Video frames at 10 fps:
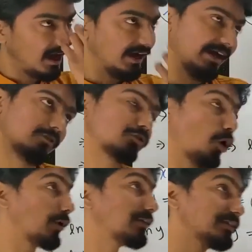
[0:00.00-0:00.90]
আর এখন
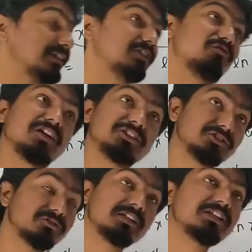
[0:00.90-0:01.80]
কট এক্স এর
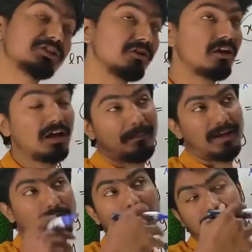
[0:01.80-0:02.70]
ডিফারেন্সিয়েশনে কি ছিল বা
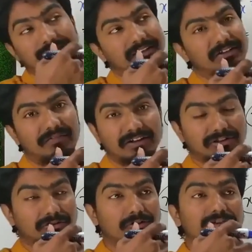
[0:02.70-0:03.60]
কট এক্স এর
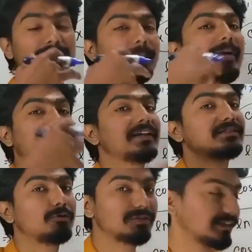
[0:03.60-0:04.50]
ডিফারেন্সিয়েশন হচ্ছে মাইনাস
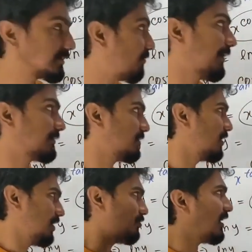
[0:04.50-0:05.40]
কোসেক স্কোয়ার এক্স
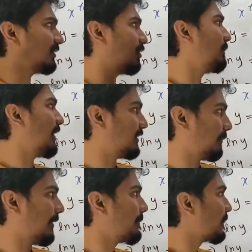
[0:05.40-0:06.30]
তো আশা করি পারা
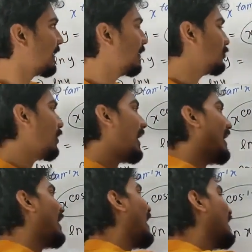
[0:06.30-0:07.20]
যাবে তো
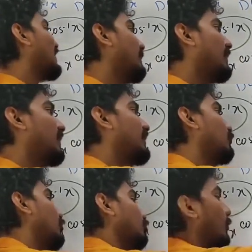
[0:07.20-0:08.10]
আট নাম্বারটা নিয়ে
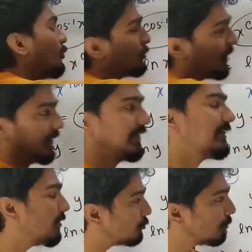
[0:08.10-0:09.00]
কোনো সমস্যাই নাই
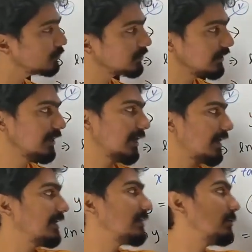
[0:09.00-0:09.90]
কেন সমস্যা নাই
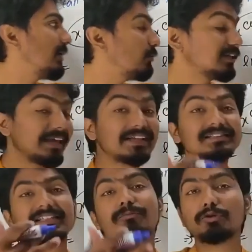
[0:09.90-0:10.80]
কারণ এটা তো ভাই ওই যে
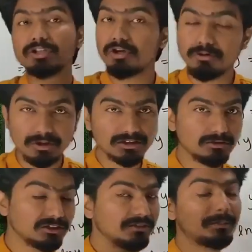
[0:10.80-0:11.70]
এক্সের মতোই অঙ্কটা
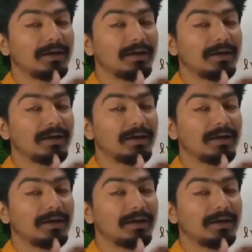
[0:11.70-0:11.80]
ছিল যে